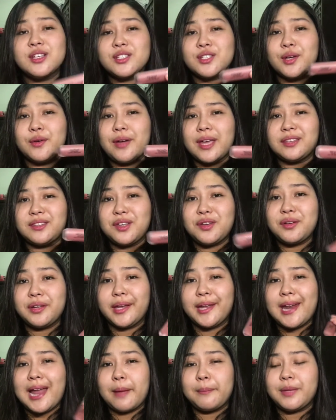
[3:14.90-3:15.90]
So, ito yung
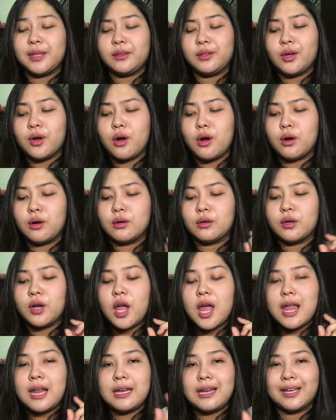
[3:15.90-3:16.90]
ginamit kong
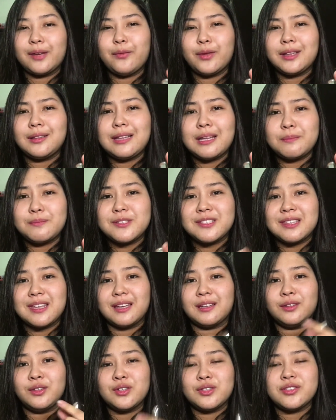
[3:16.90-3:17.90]
liquid
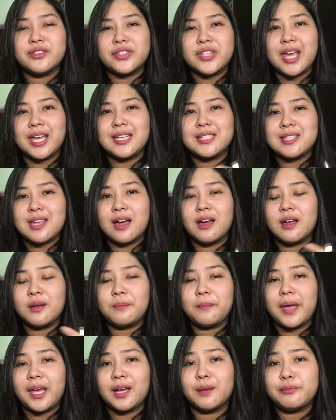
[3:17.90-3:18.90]
lipstick dun sa isang
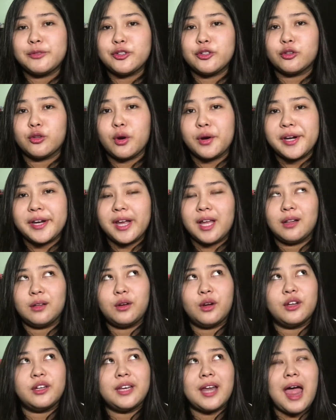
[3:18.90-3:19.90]
makeup tutorial
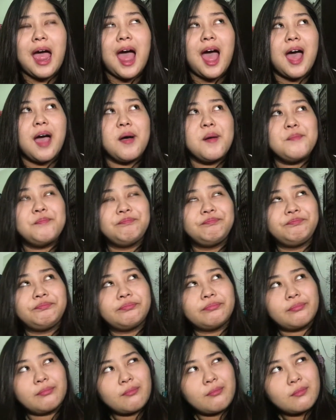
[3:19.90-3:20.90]
ko na
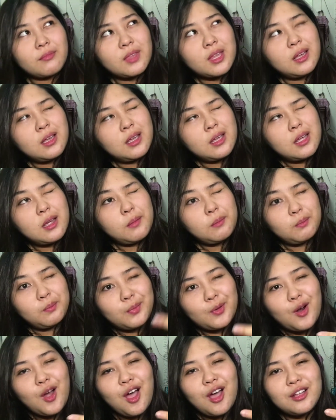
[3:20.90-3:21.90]

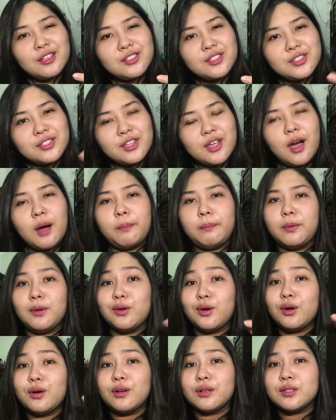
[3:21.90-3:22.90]
bronzed up
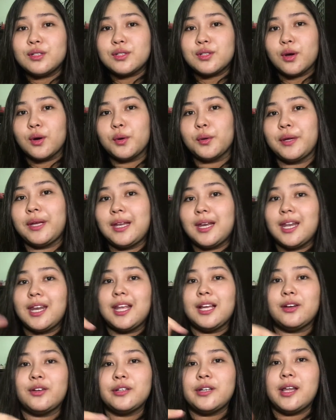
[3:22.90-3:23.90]
look. So,
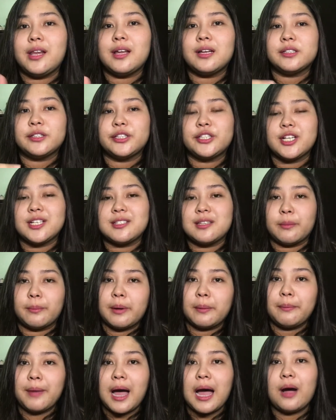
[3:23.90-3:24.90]
ililink ko na lang siya sa
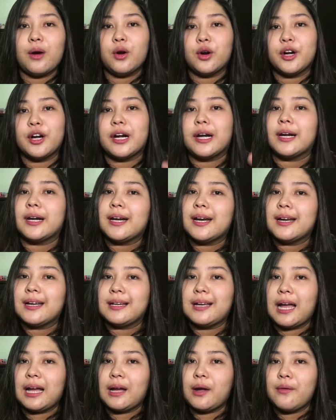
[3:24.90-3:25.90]
baba or
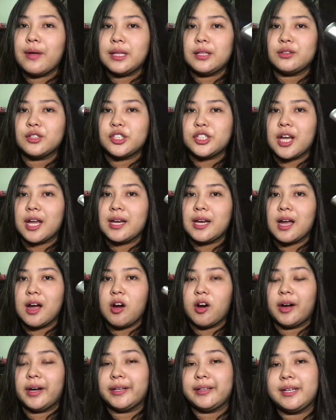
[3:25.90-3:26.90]
gagawan ko siya ng
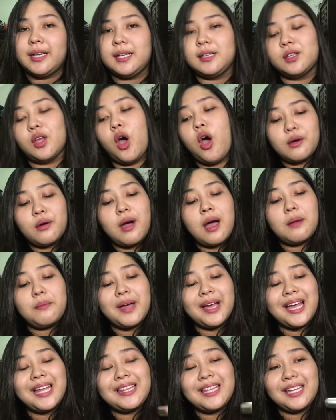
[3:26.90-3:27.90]
card dito. So, ang
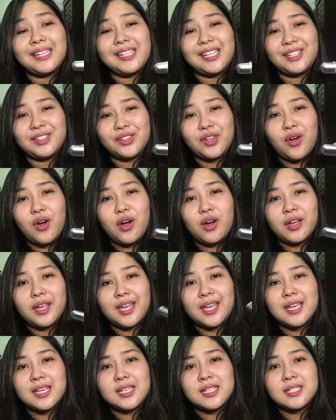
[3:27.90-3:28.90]
maganda dito
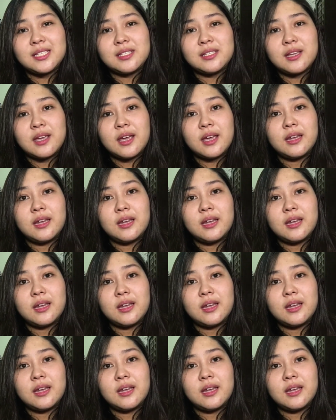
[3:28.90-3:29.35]
is